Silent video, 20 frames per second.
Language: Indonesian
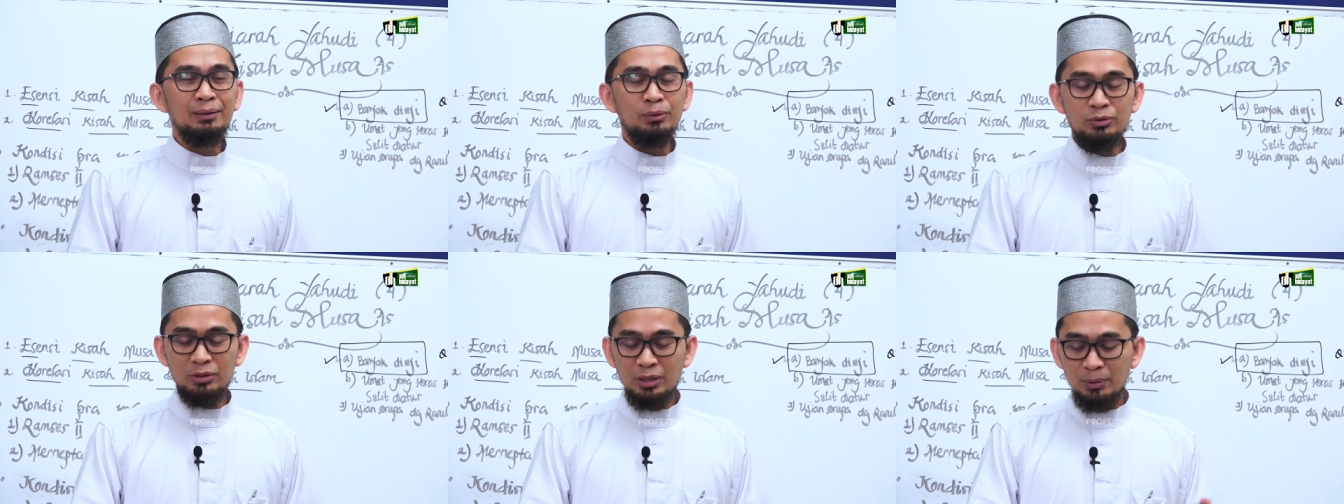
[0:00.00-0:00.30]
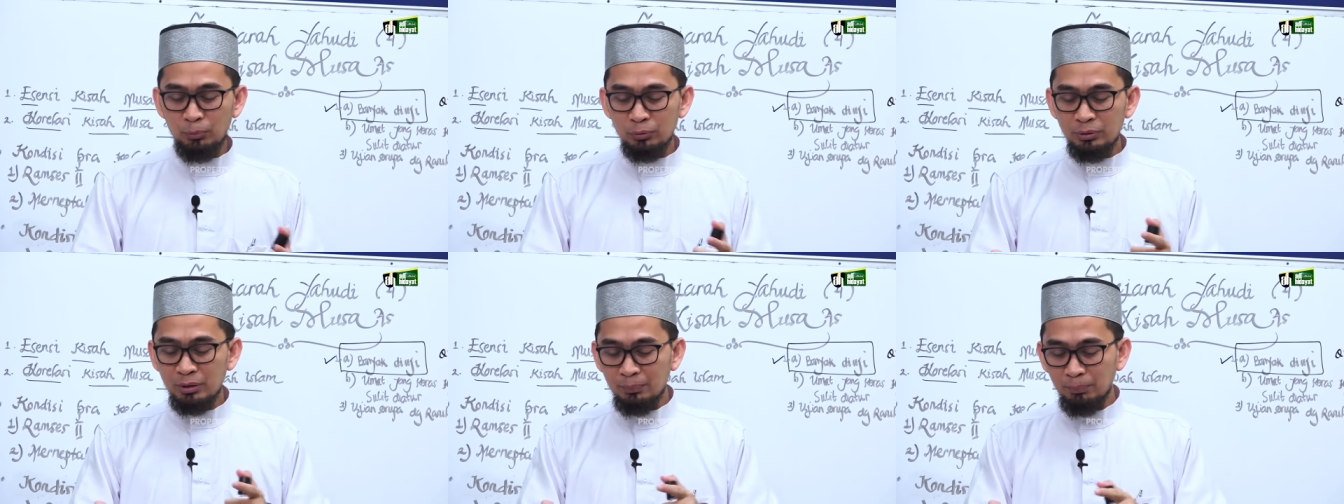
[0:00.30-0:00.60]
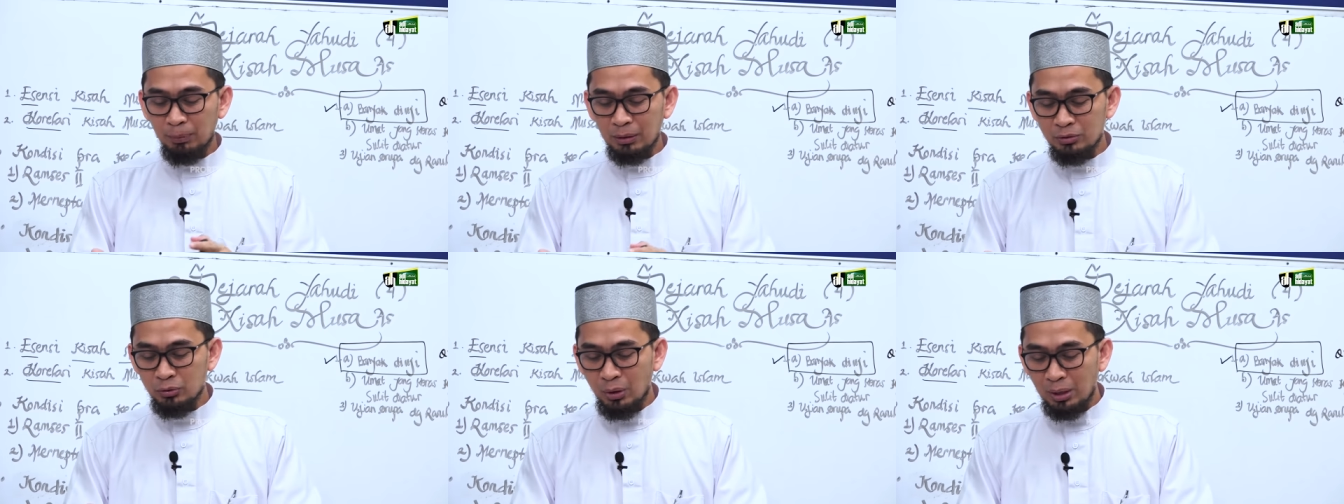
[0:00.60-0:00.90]
dulu saya punya
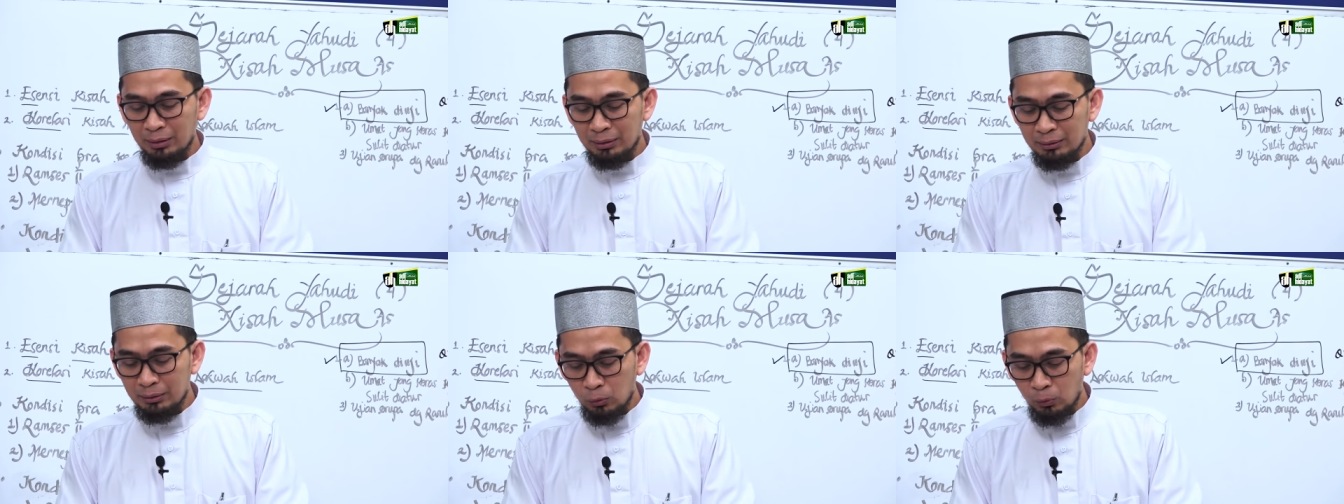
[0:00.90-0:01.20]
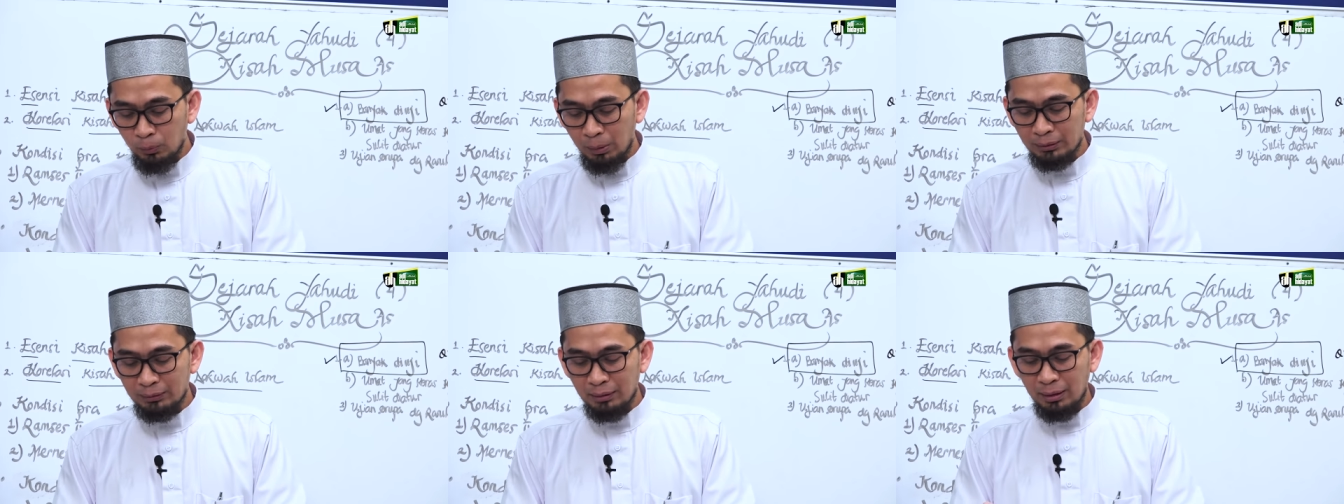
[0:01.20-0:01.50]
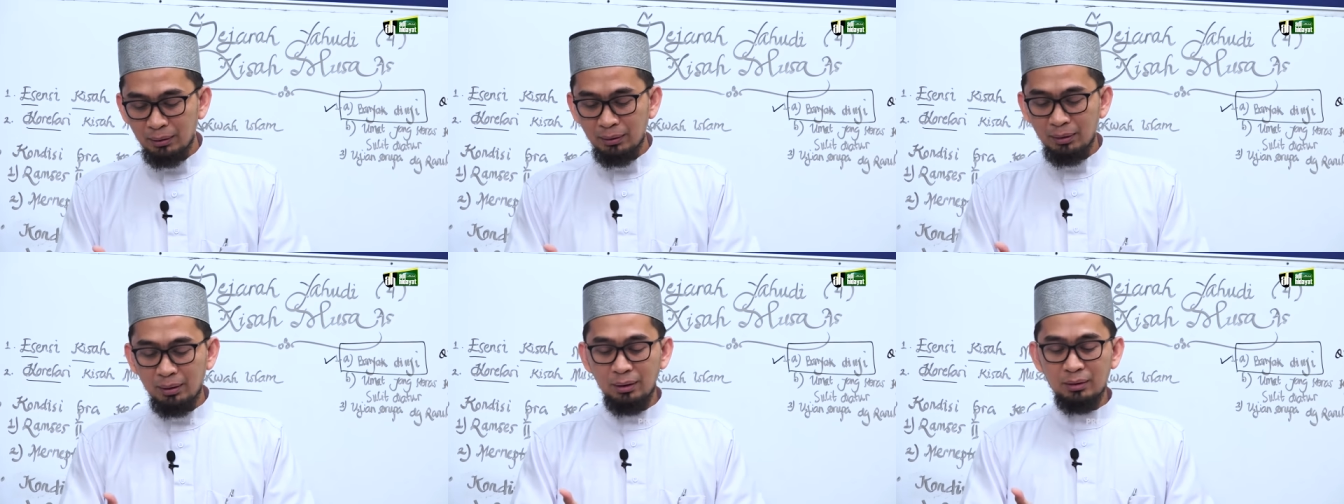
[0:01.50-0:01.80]
persoalan di rumah
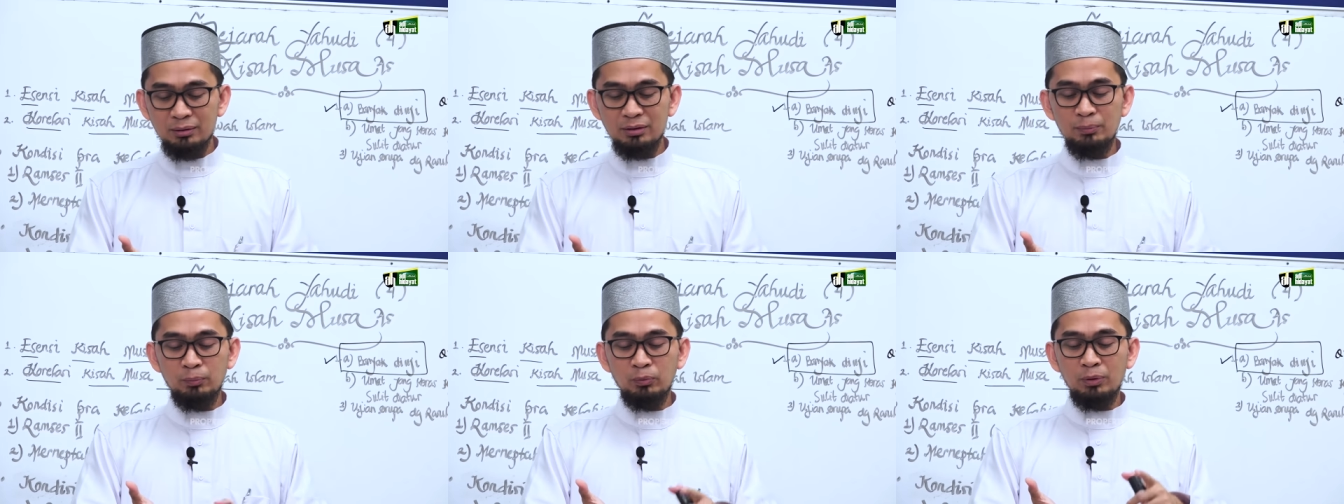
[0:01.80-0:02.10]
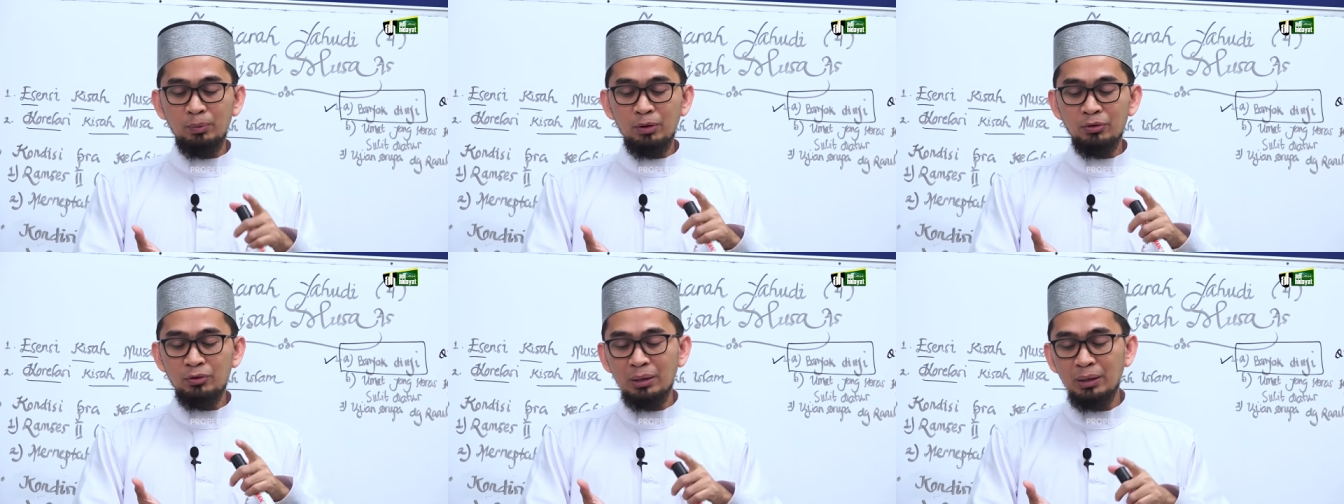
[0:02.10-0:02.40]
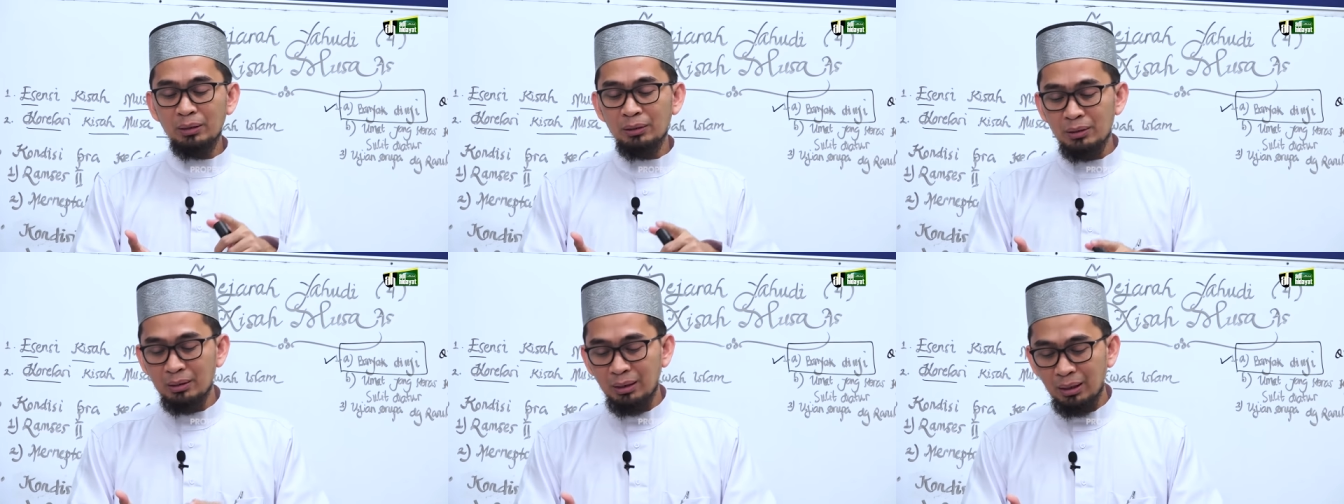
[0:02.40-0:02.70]
tangga, saya punya
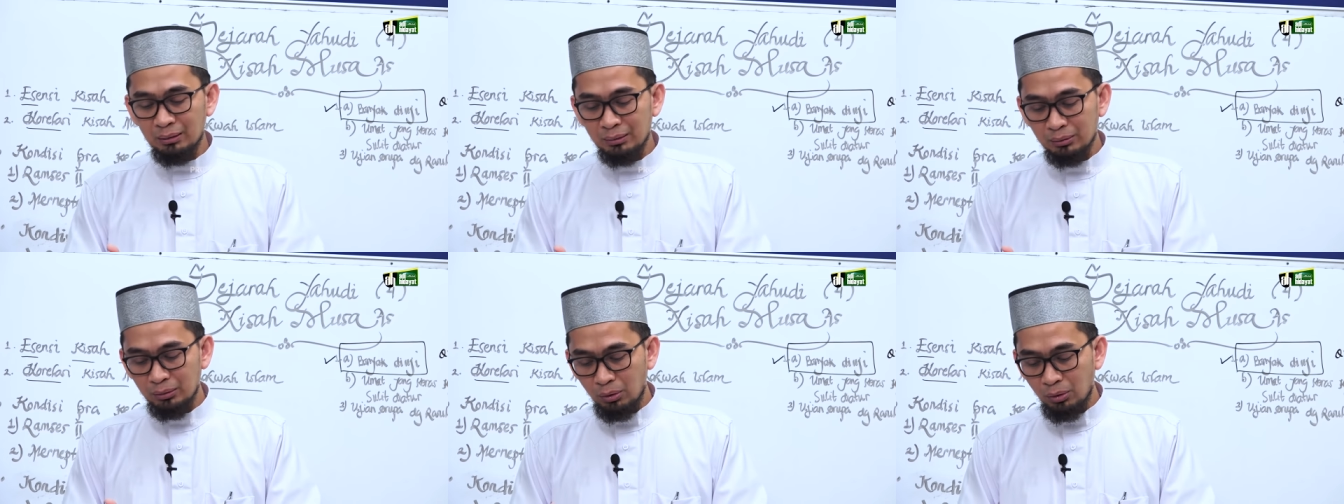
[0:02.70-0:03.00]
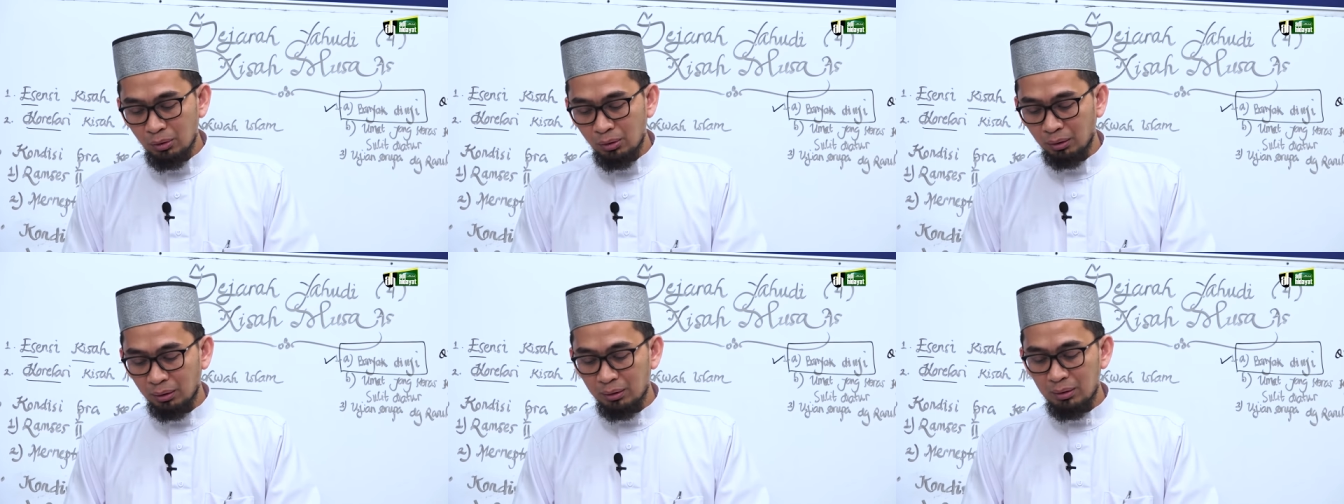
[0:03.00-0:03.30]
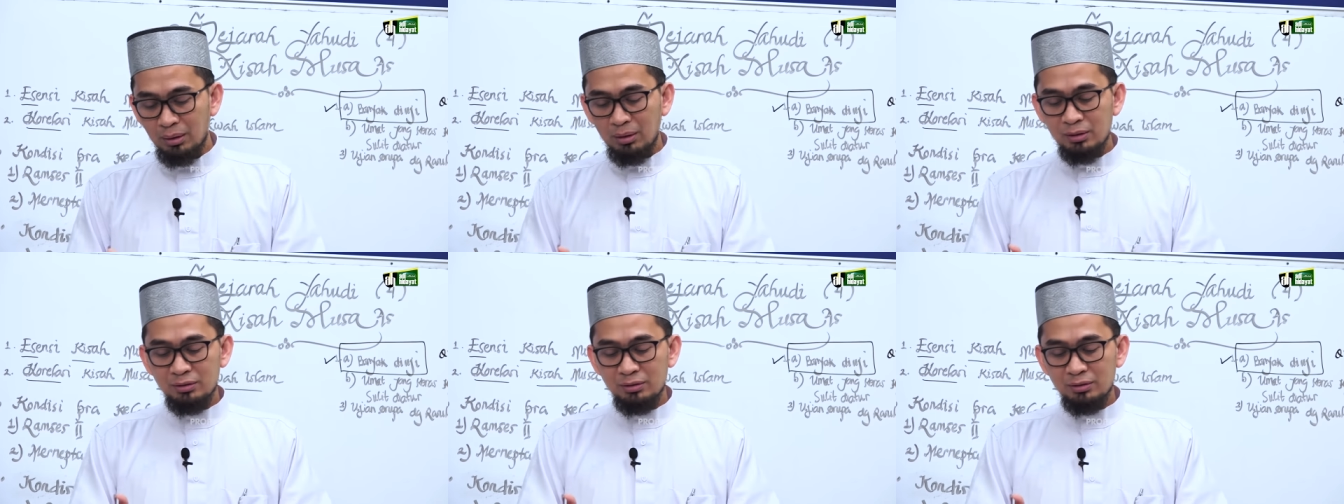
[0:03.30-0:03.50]
persoalan di kantor,